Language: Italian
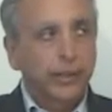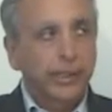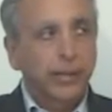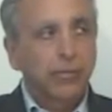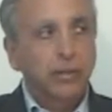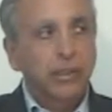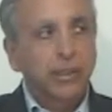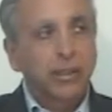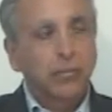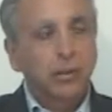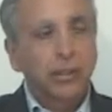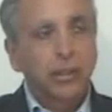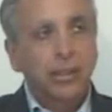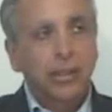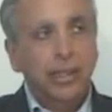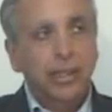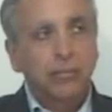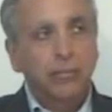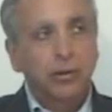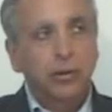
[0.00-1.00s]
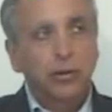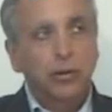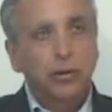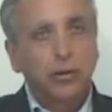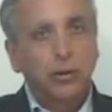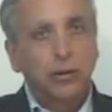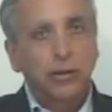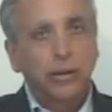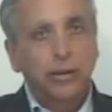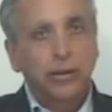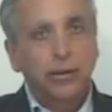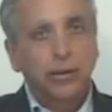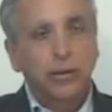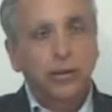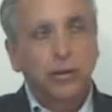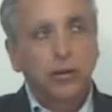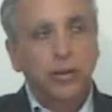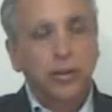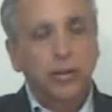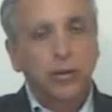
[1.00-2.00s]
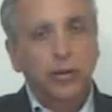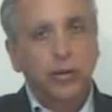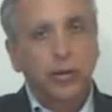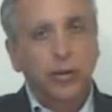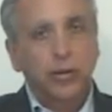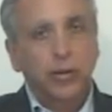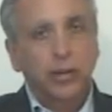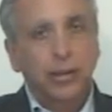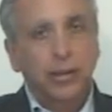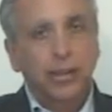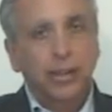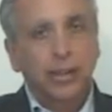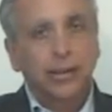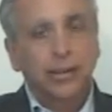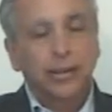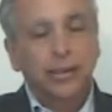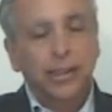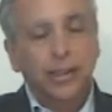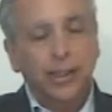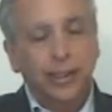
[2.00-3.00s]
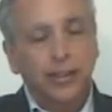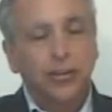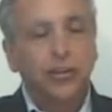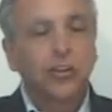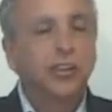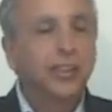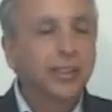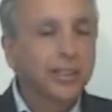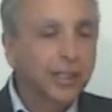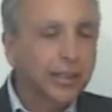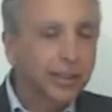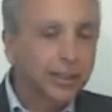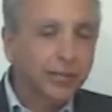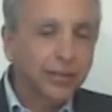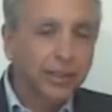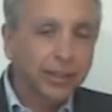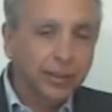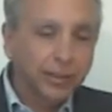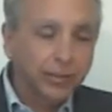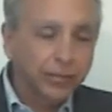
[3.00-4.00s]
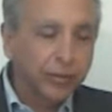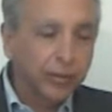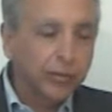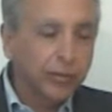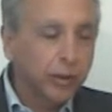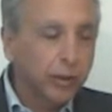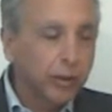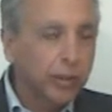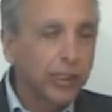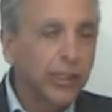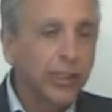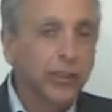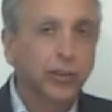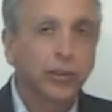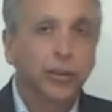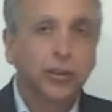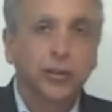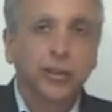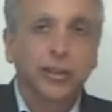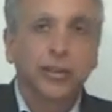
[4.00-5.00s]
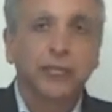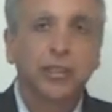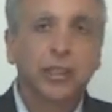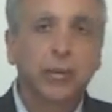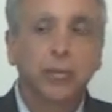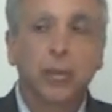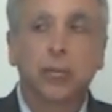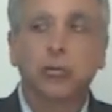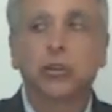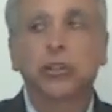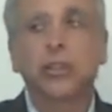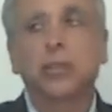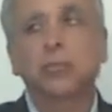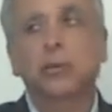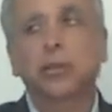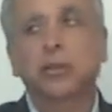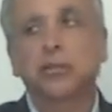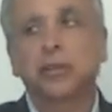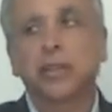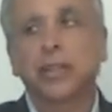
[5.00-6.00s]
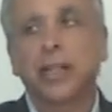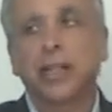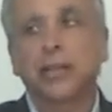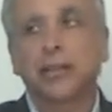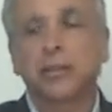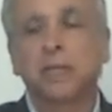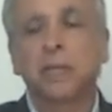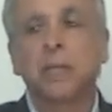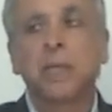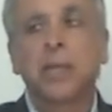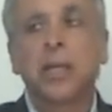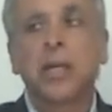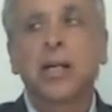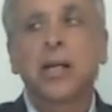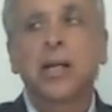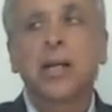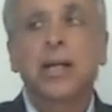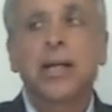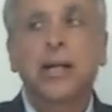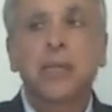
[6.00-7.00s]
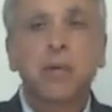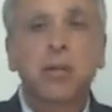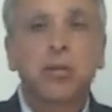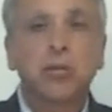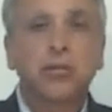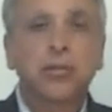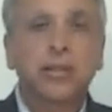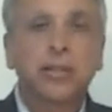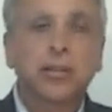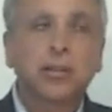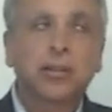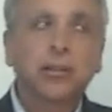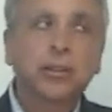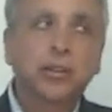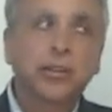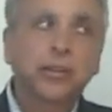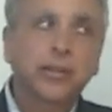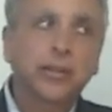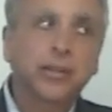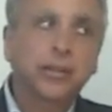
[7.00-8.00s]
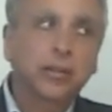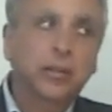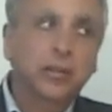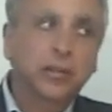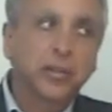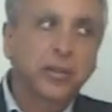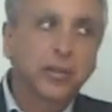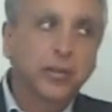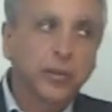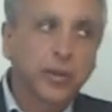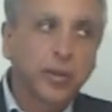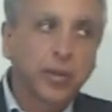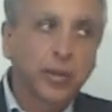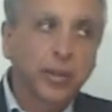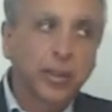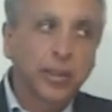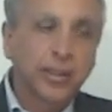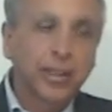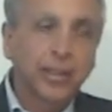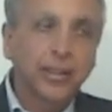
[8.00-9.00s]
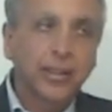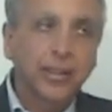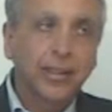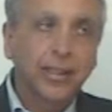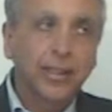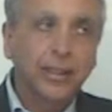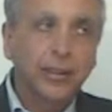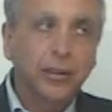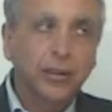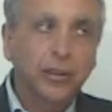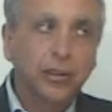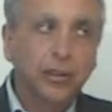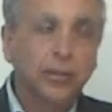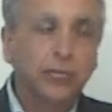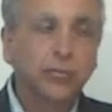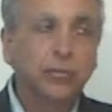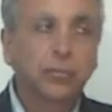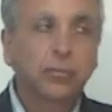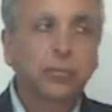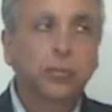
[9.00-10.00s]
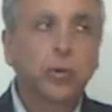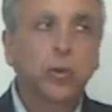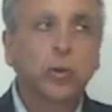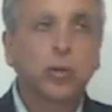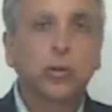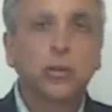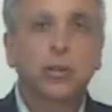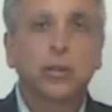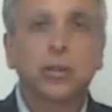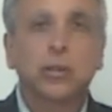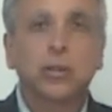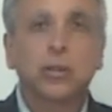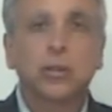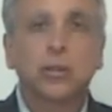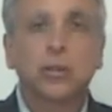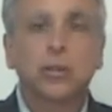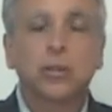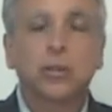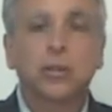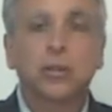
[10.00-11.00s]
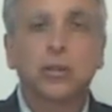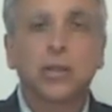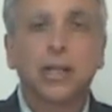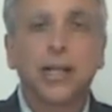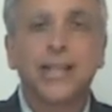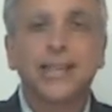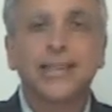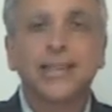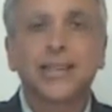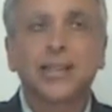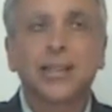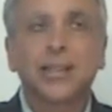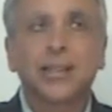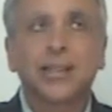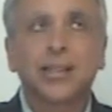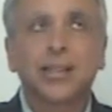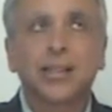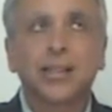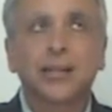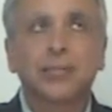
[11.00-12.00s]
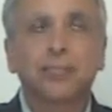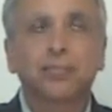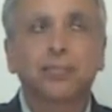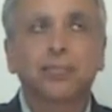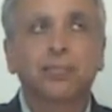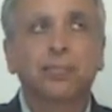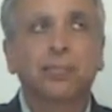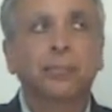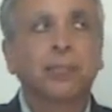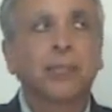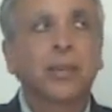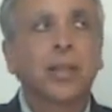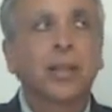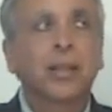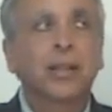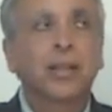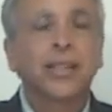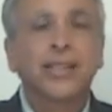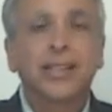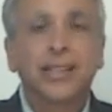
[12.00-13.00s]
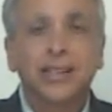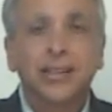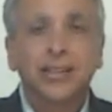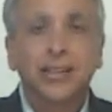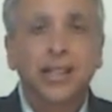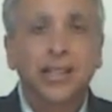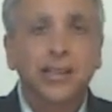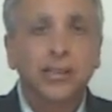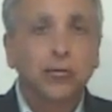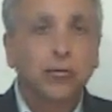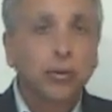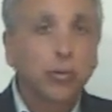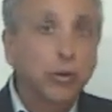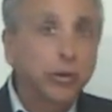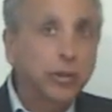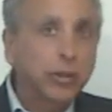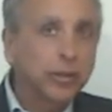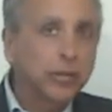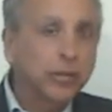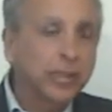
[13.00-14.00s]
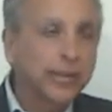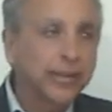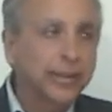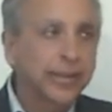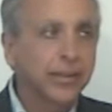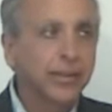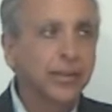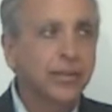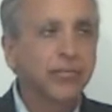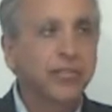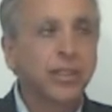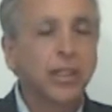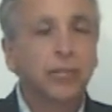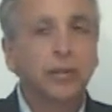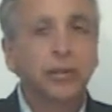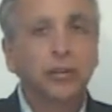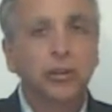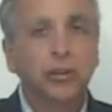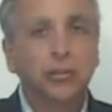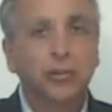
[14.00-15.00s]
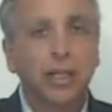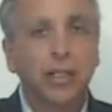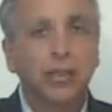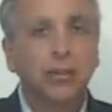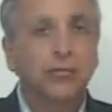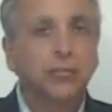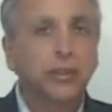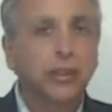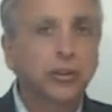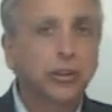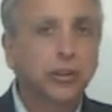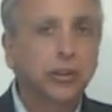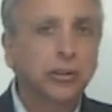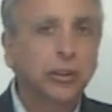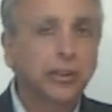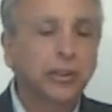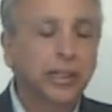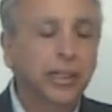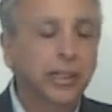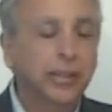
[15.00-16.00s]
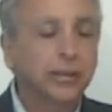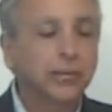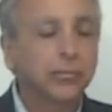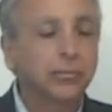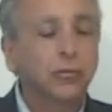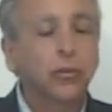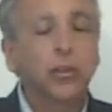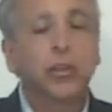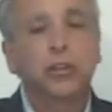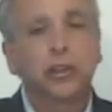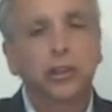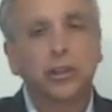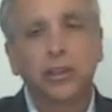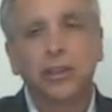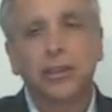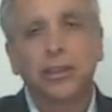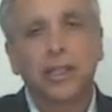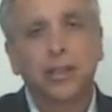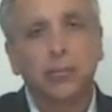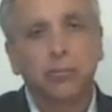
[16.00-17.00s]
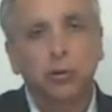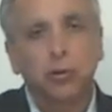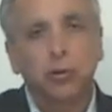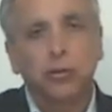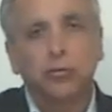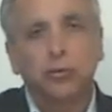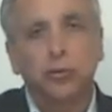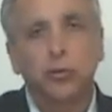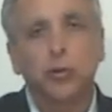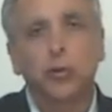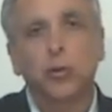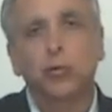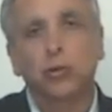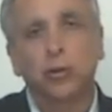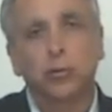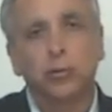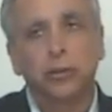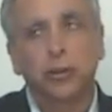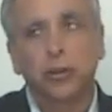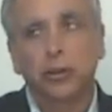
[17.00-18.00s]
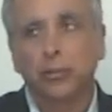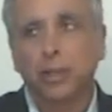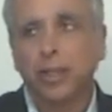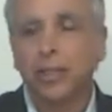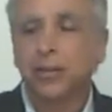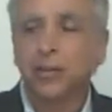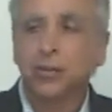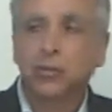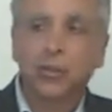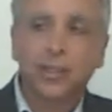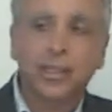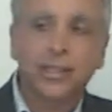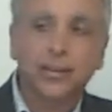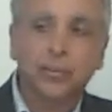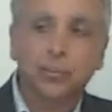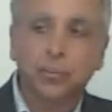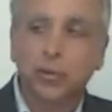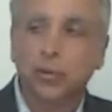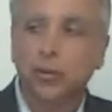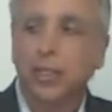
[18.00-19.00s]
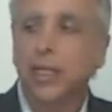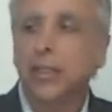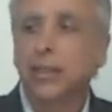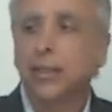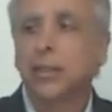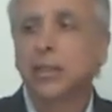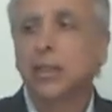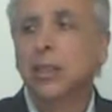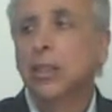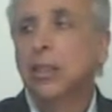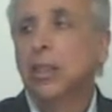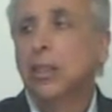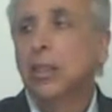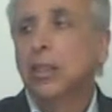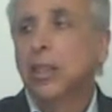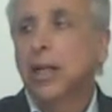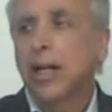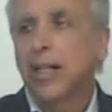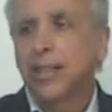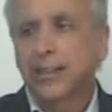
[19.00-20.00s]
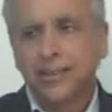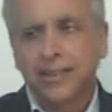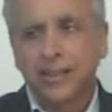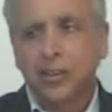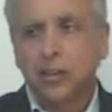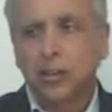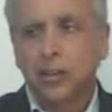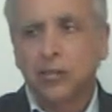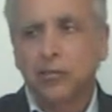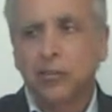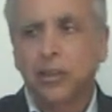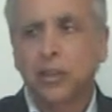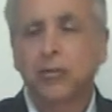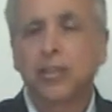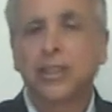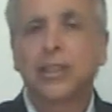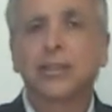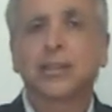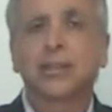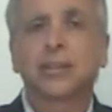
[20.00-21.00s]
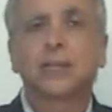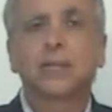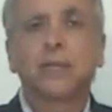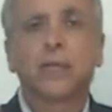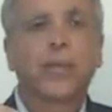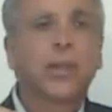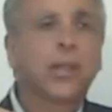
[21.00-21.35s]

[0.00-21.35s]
Siamo sempre nell'ambito del giudizio di costituzionalità delle leggi, degli attiventi in favore di legge e così via, abbiamo già specificato, e abbiamo visto che il giudizio di costituzionalità delle leggi può eh, essere mh, incardinato in due modi diversi, in via principale e in via incidentale. Quello incidentale è più diffuso, quello principale sono casi più rari, anche se non infrequenti.